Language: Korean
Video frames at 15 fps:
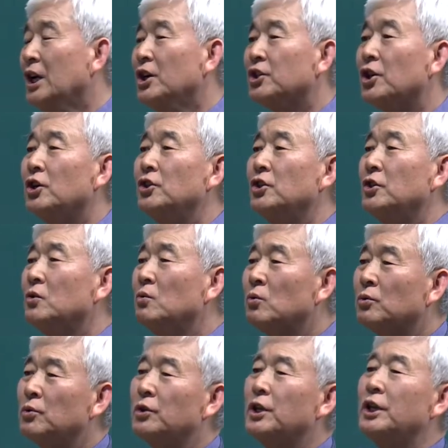
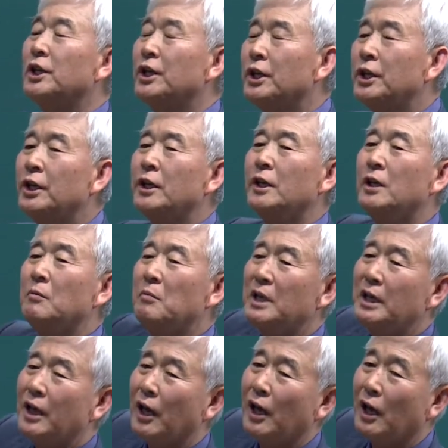선진국들이
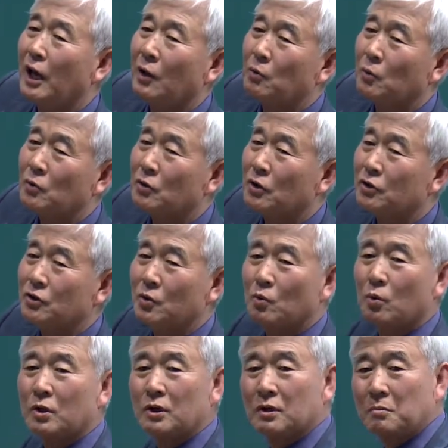이미 해놓은 것을
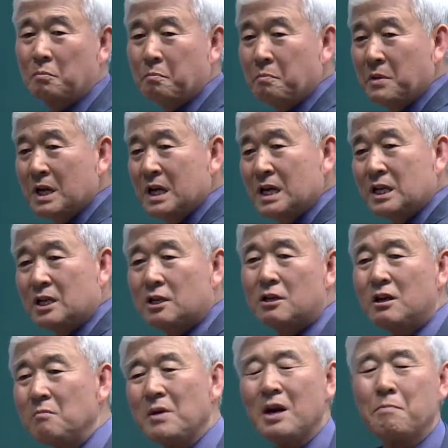우리는
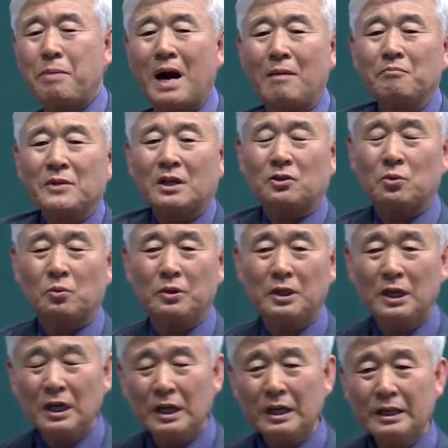정말 밤나서
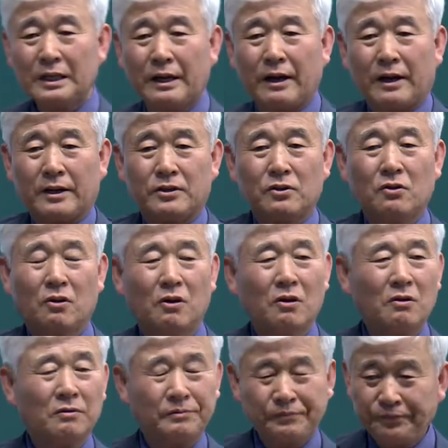
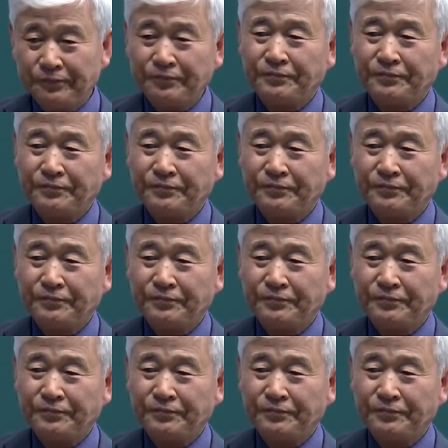일해가지고